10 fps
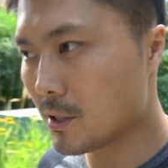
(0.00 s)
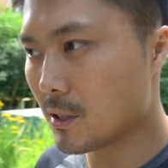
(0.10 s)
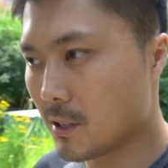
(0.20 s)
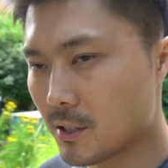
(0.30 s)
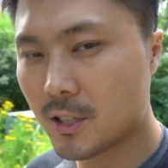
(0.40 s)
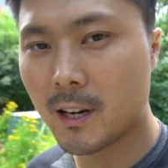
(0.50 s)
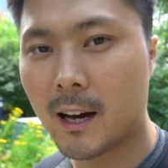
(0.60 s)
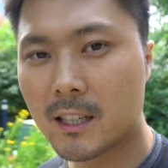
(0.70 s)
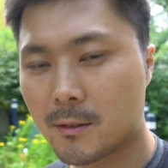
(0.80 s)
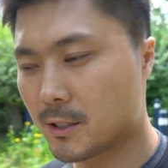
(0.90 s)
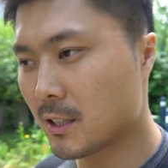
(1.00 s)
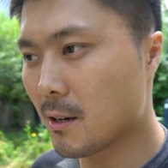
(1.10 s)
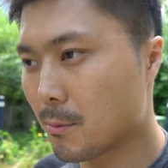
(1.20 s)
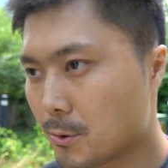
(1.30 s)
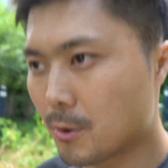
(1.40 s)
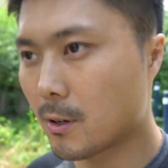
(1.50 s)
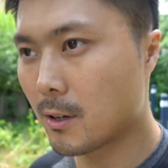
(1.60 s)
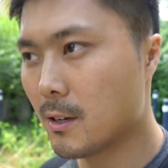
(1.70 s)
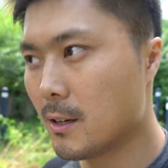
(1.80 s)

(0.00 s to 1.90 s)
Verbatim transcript: 西质量还是相当不错的。